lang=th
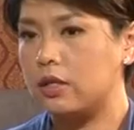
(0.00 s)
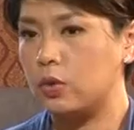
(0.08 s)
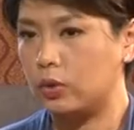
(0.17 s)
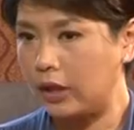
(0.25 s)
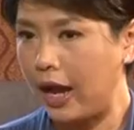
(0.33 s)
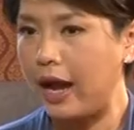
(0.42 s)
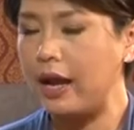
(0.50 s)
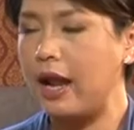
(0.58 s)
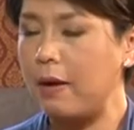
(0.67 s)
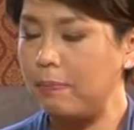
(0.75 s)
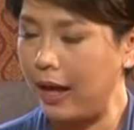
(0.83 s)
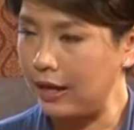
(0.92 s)
สุดท้ายแล้
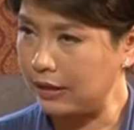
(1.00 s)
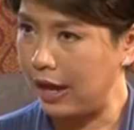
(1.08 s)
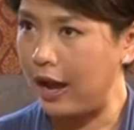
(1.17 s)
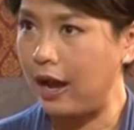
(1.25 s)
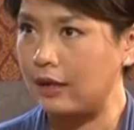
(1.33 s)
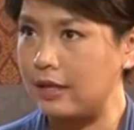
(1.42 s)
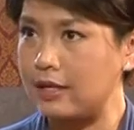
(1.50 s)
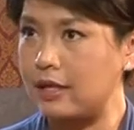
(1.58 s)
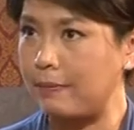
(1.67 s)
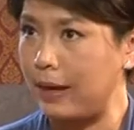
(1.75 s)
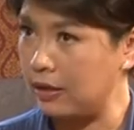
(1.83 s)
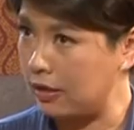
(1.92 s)
วปลายทางเนี่ยจะ
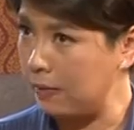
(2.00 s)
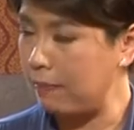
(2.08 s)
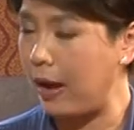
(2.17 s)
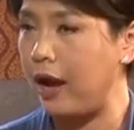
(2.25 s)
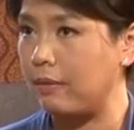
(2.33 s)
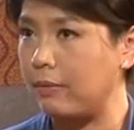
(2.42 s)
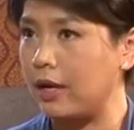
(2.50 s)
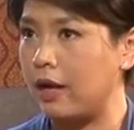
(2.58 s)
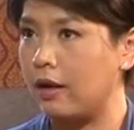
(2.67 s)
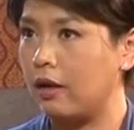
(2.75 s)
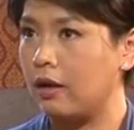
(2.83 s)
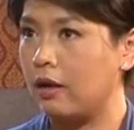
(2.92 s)
ไปถึงนิพพานไหมคะ